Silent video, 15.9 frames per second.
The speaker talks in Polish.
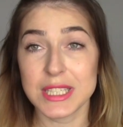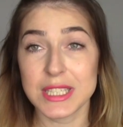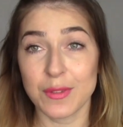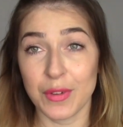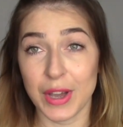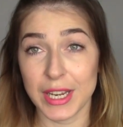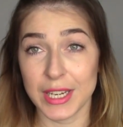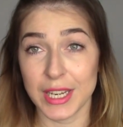jest
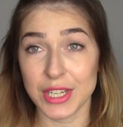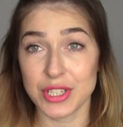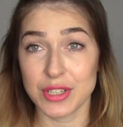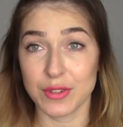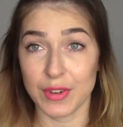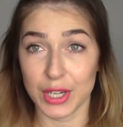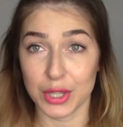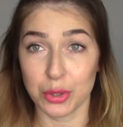fajna i
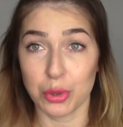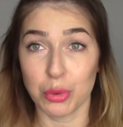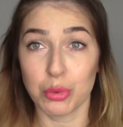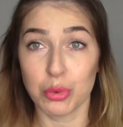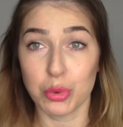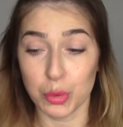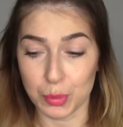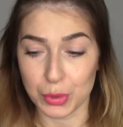czy warto ją
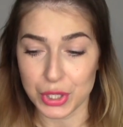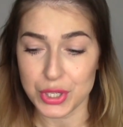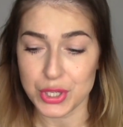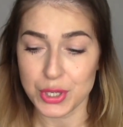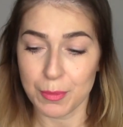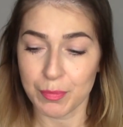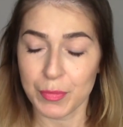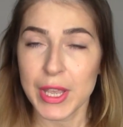
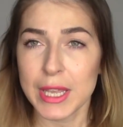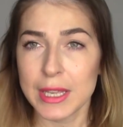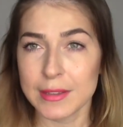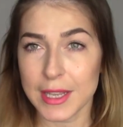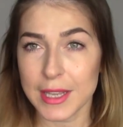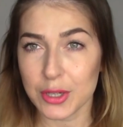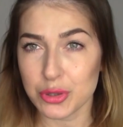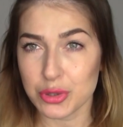kupić.
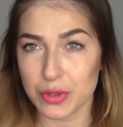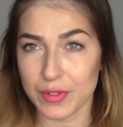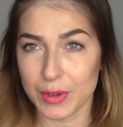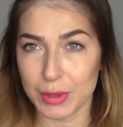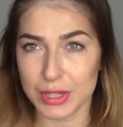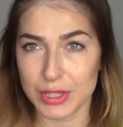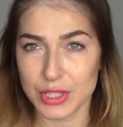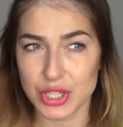Ta
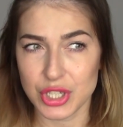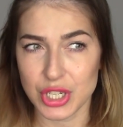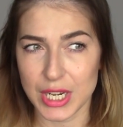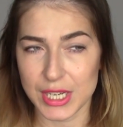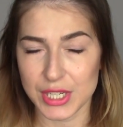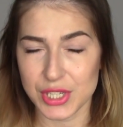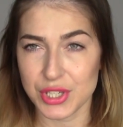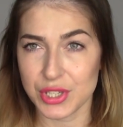kosztowała
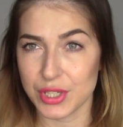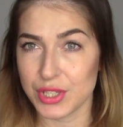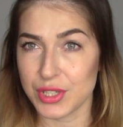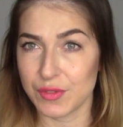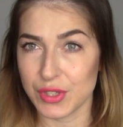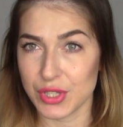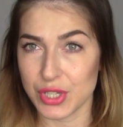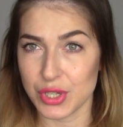
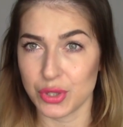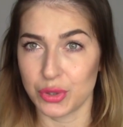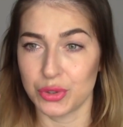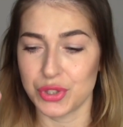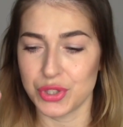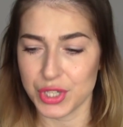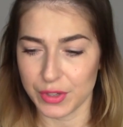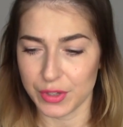
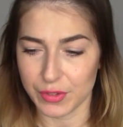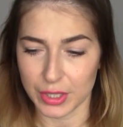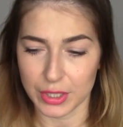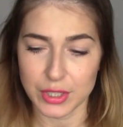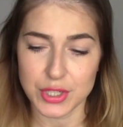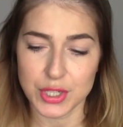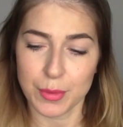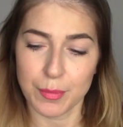
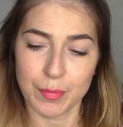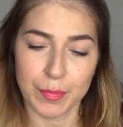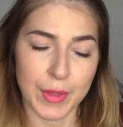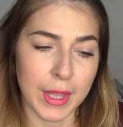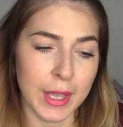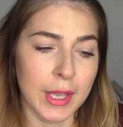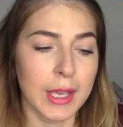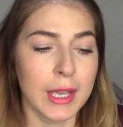13,99
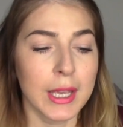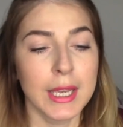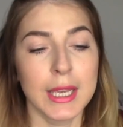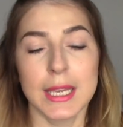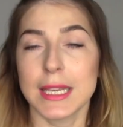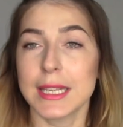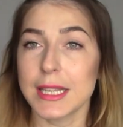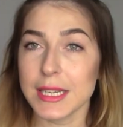
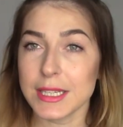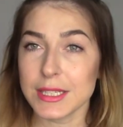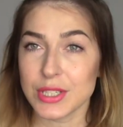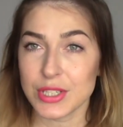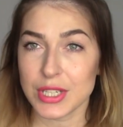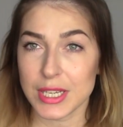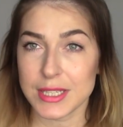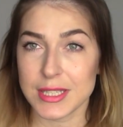i
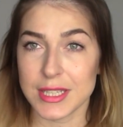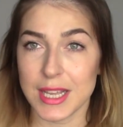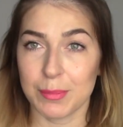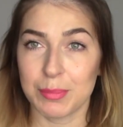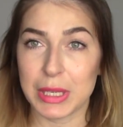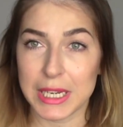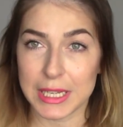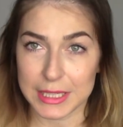teraz czas na
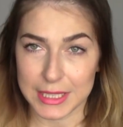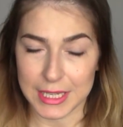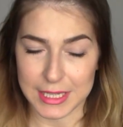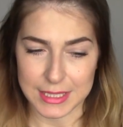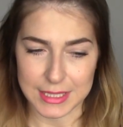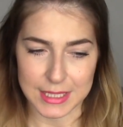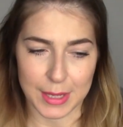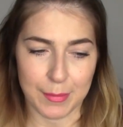
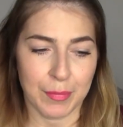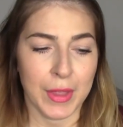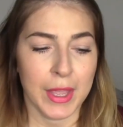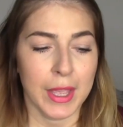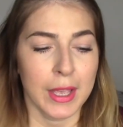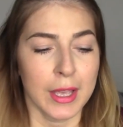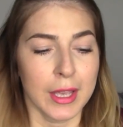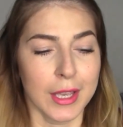pielęgnację.
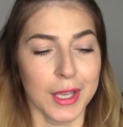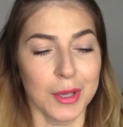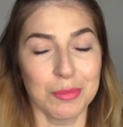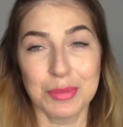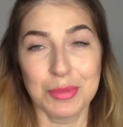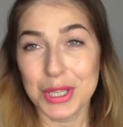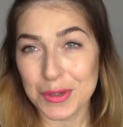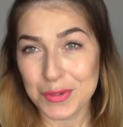
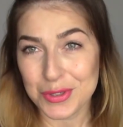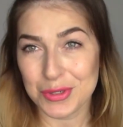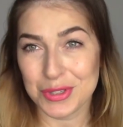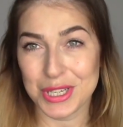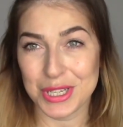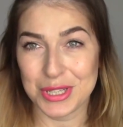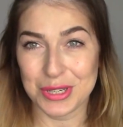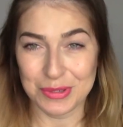Pierwszą
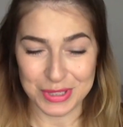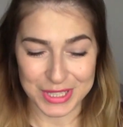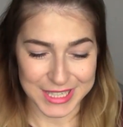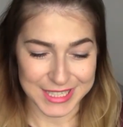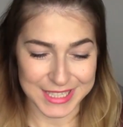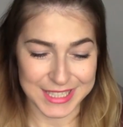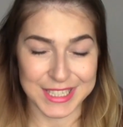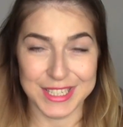rzeczą
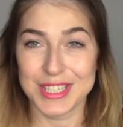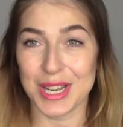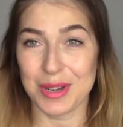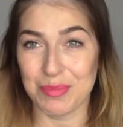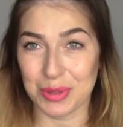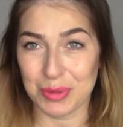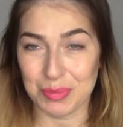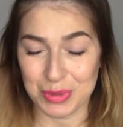jest
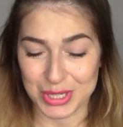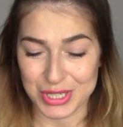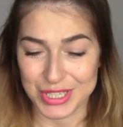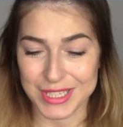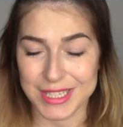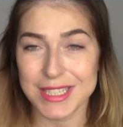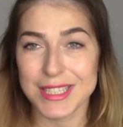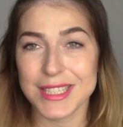żel pod
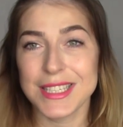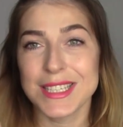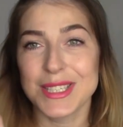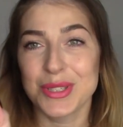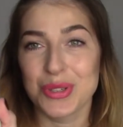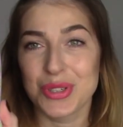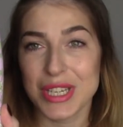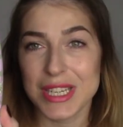prysznic i
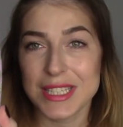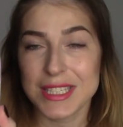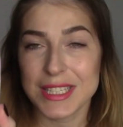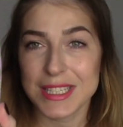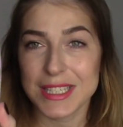jest to żel z